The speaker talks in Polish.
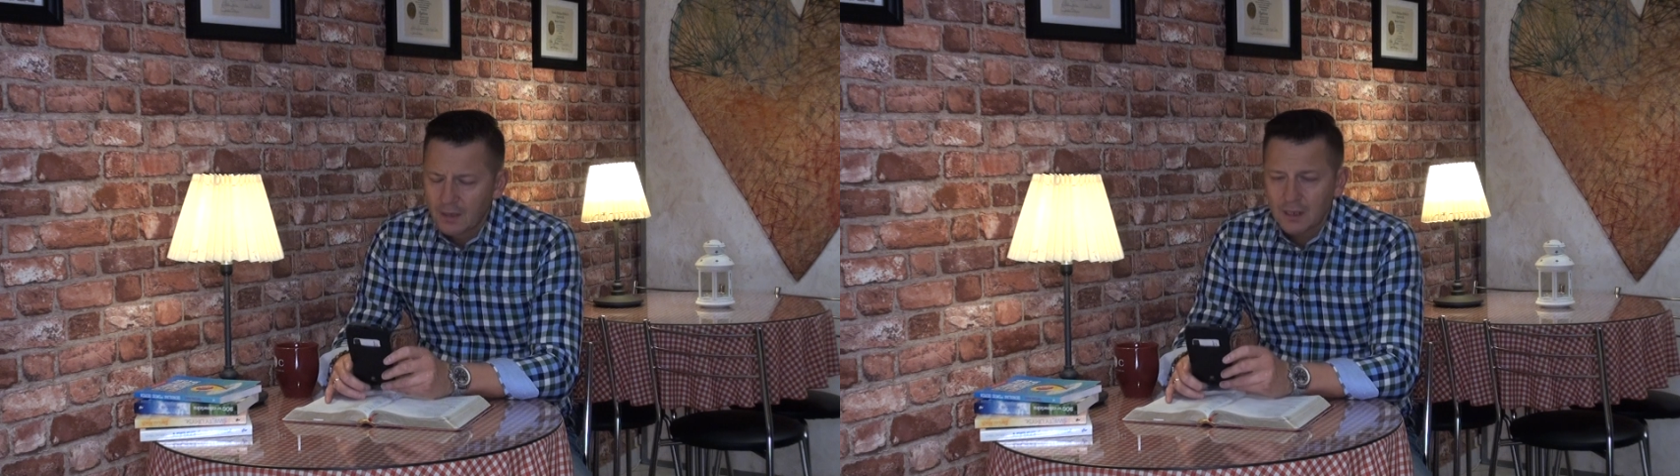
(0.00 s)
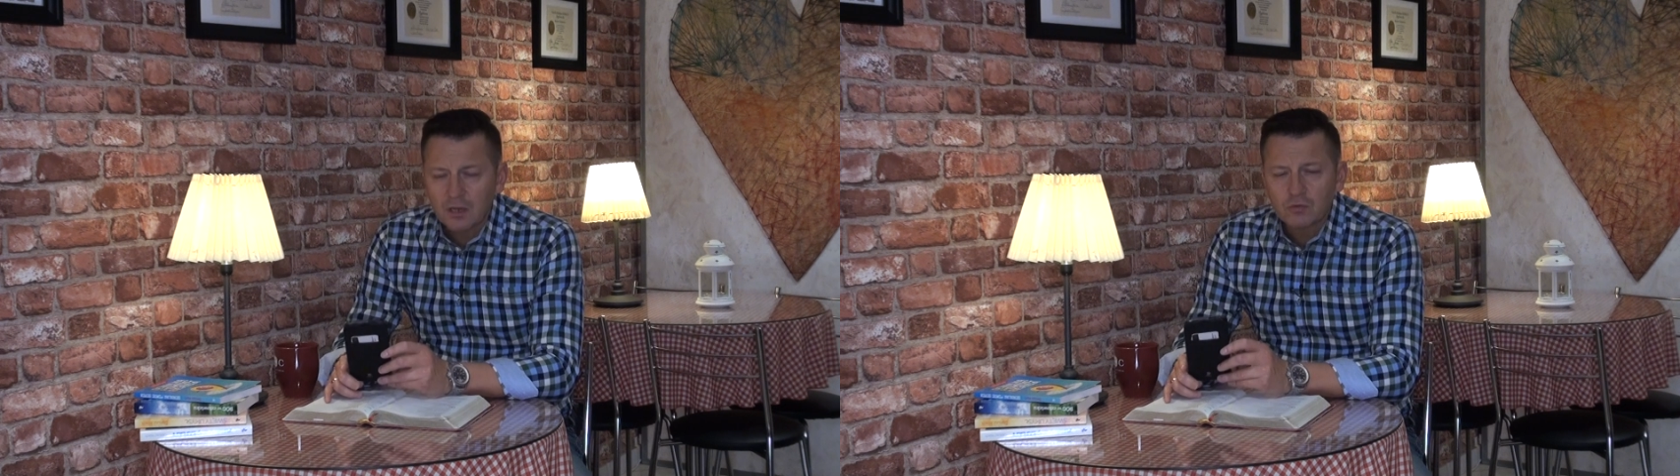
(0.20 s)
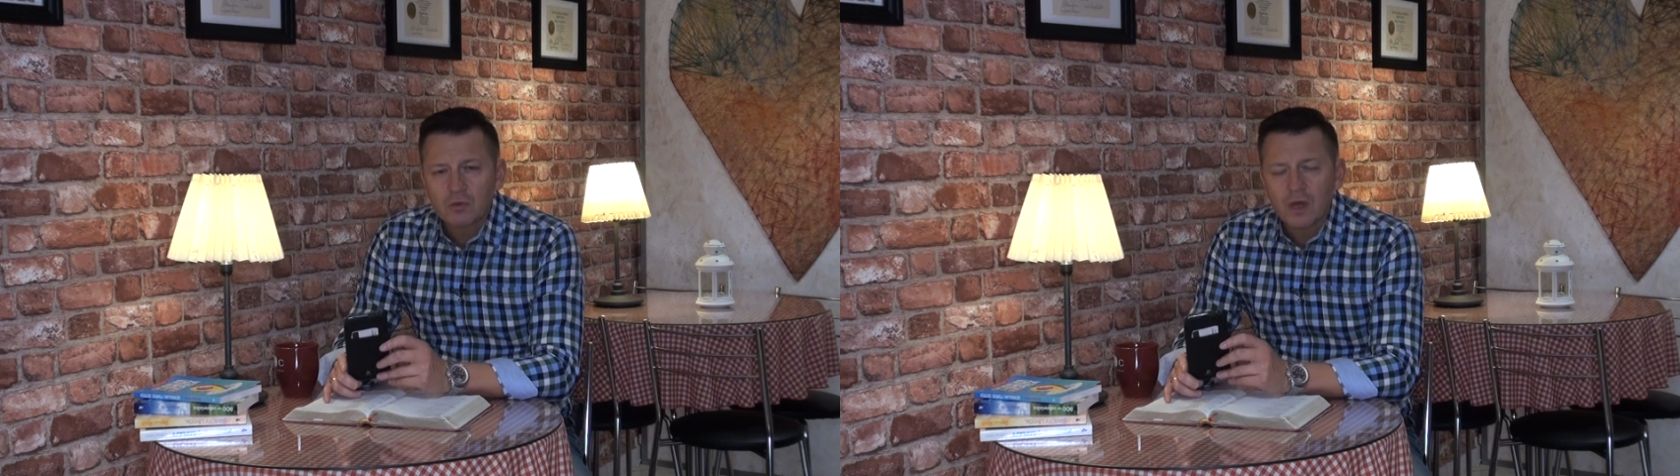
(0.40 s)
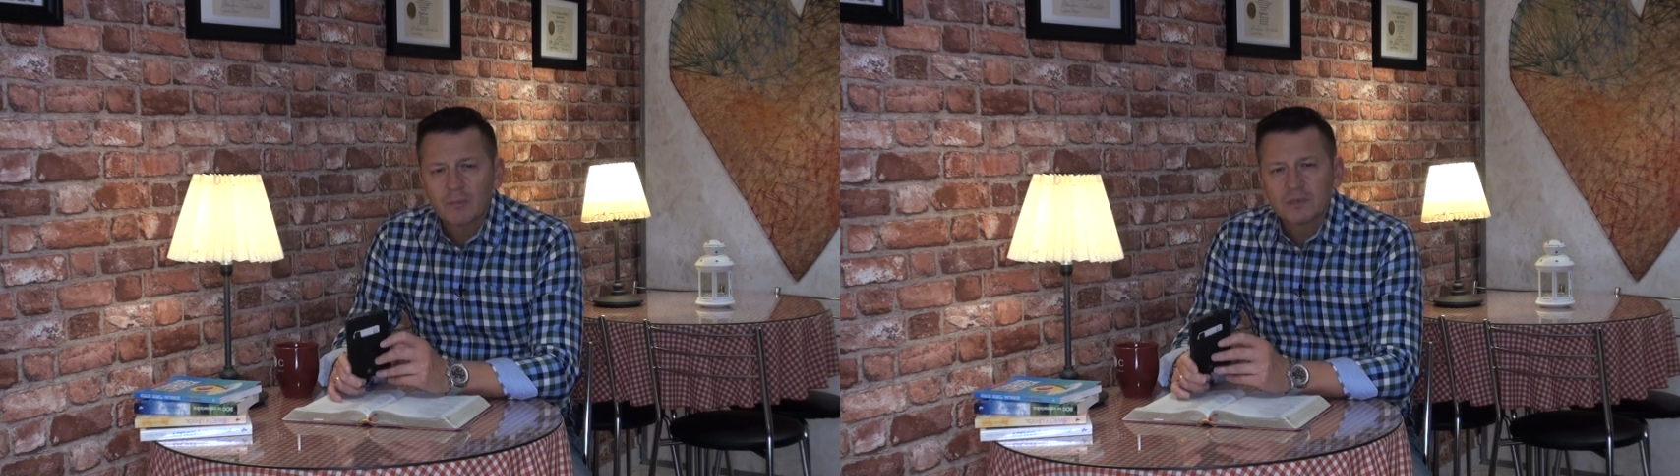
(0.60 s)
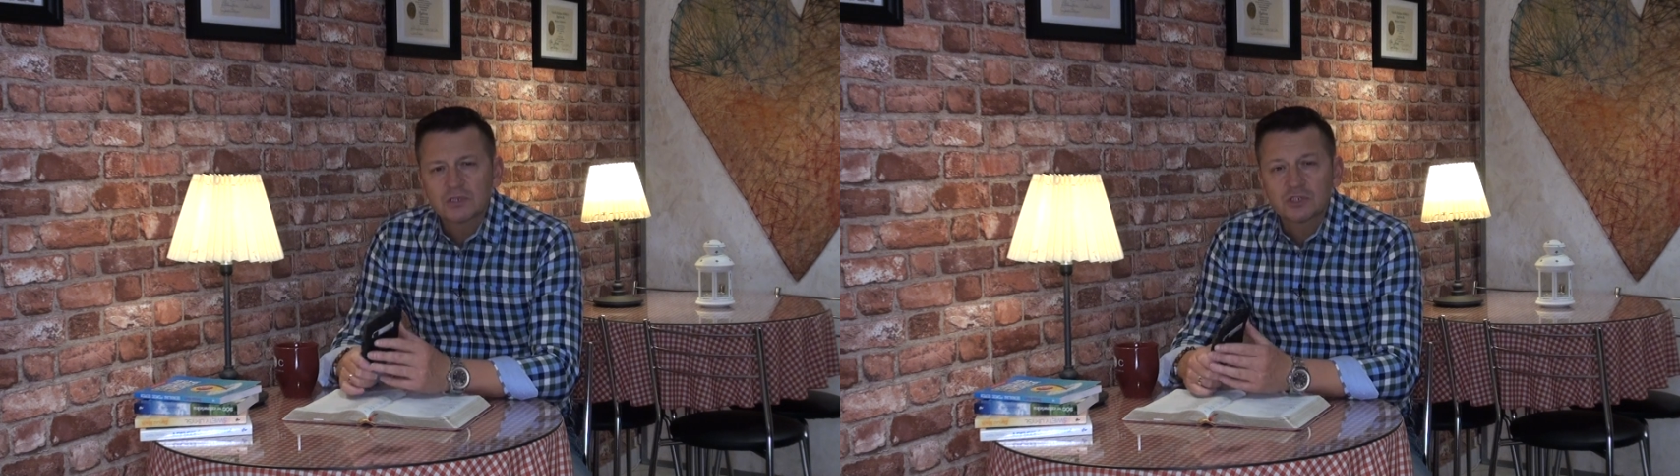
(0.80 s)
Tak długo,
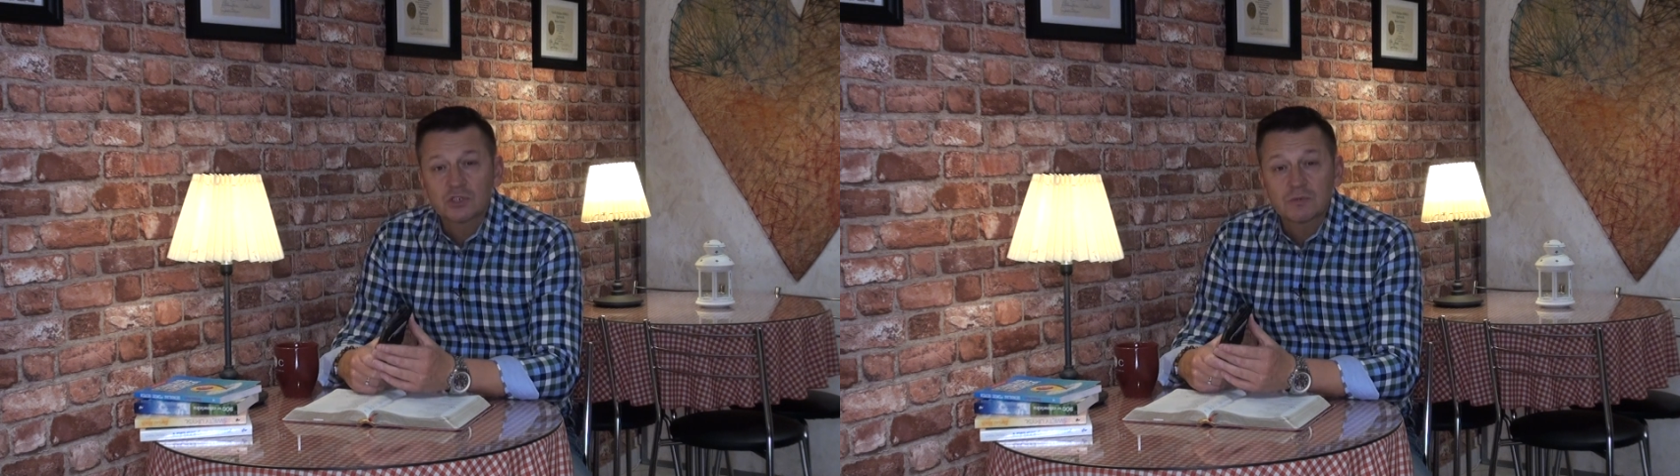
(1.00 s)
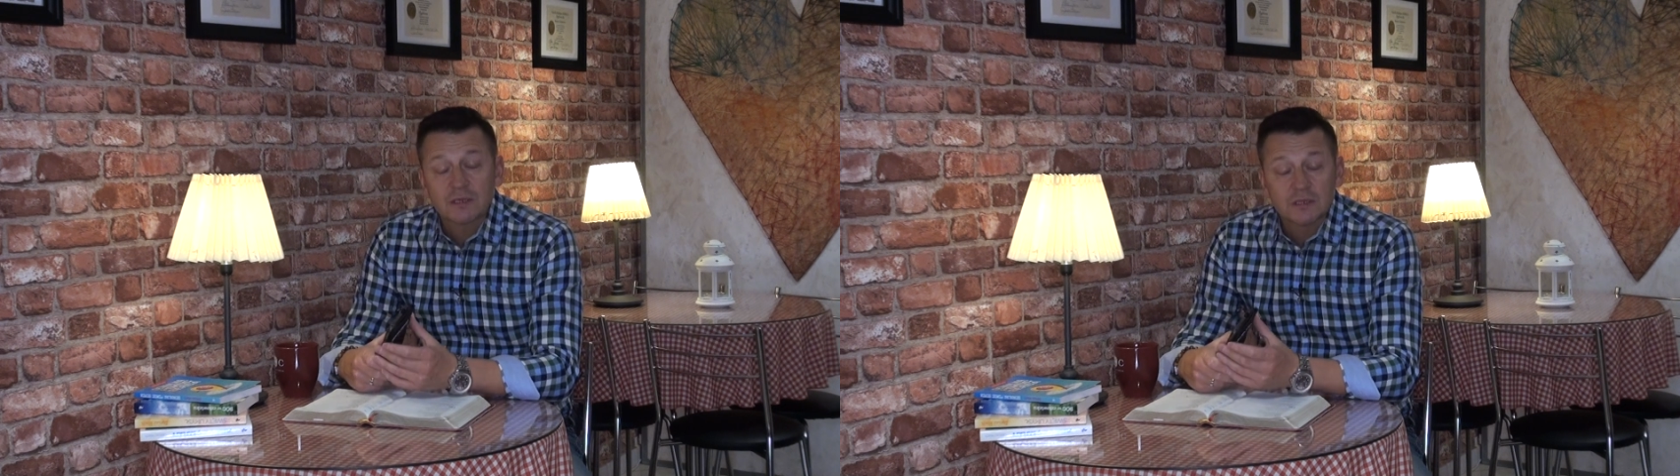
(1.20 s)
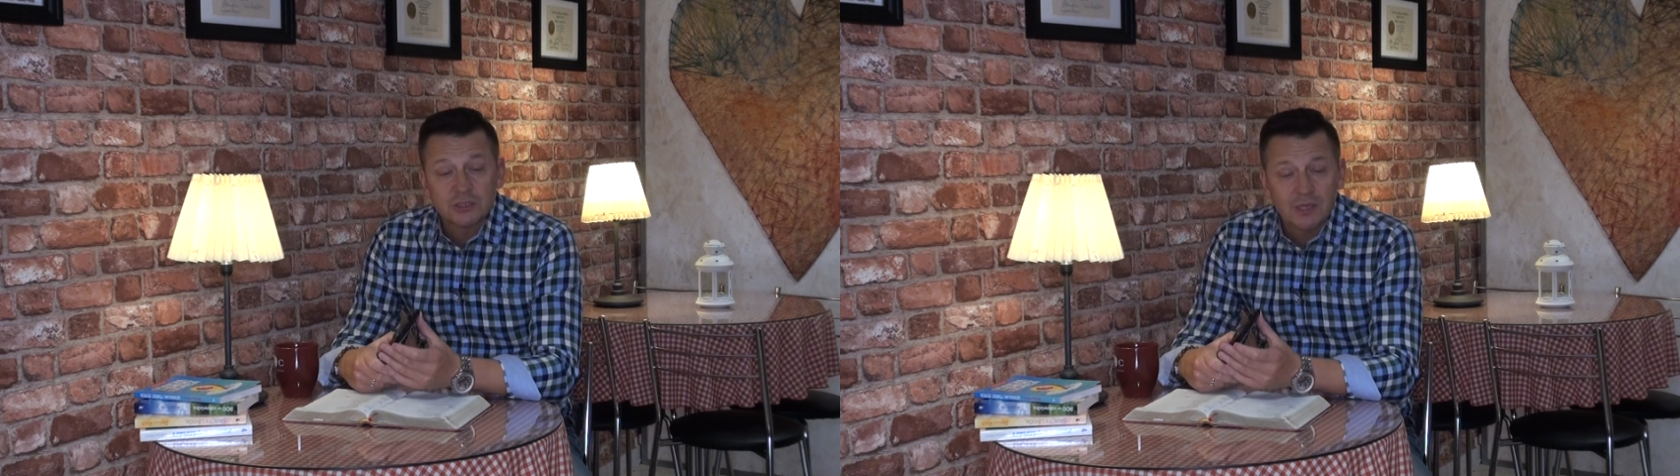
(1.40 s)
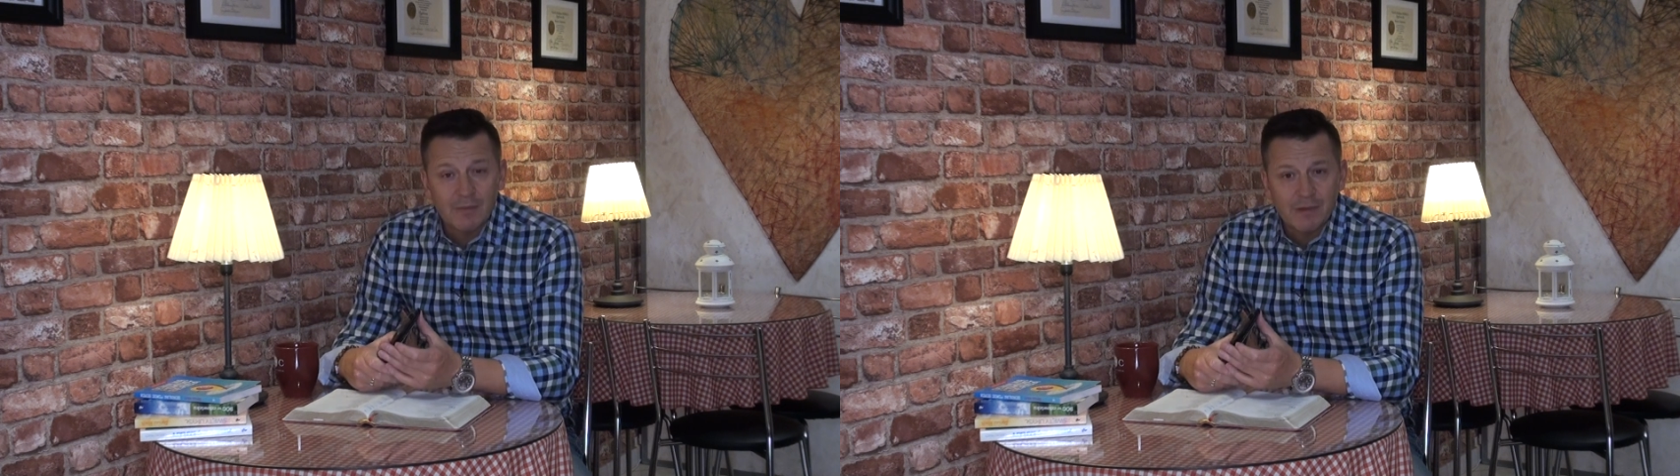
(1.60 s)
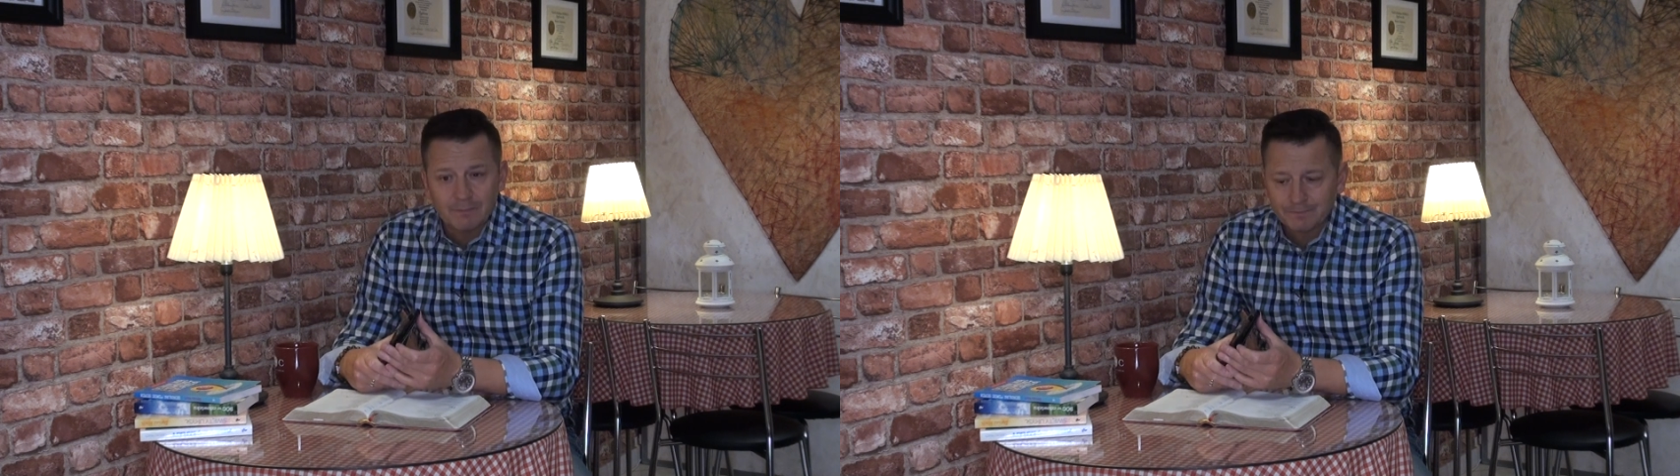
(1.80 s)
jak będziesz żył na tej
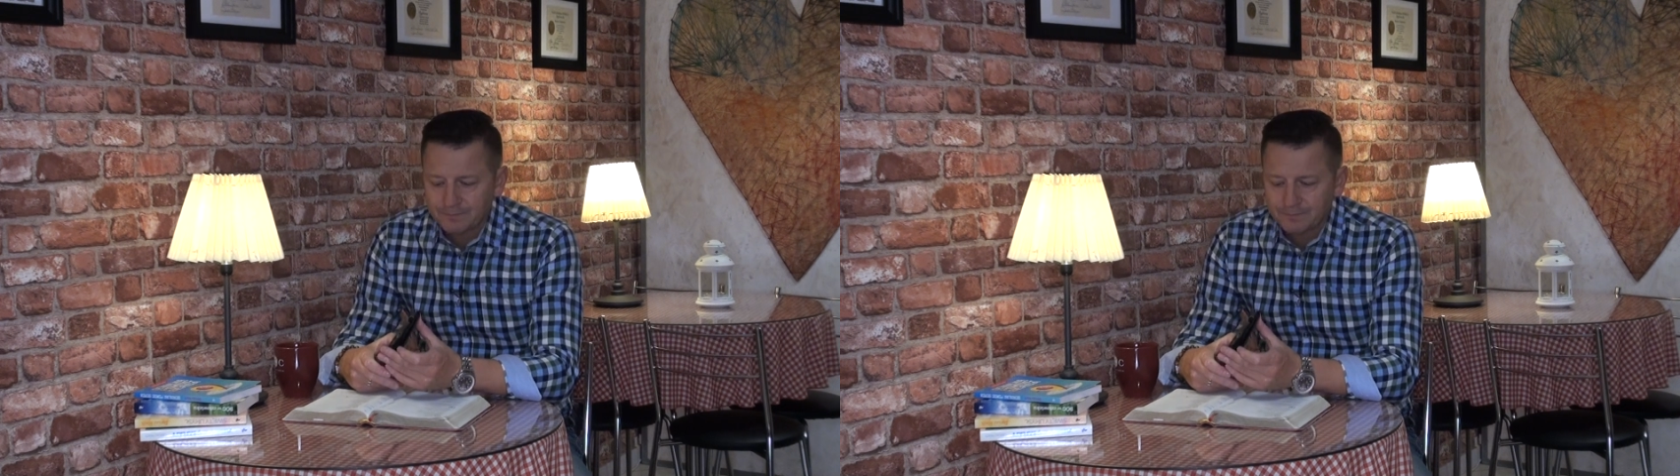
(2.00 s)
ziemi,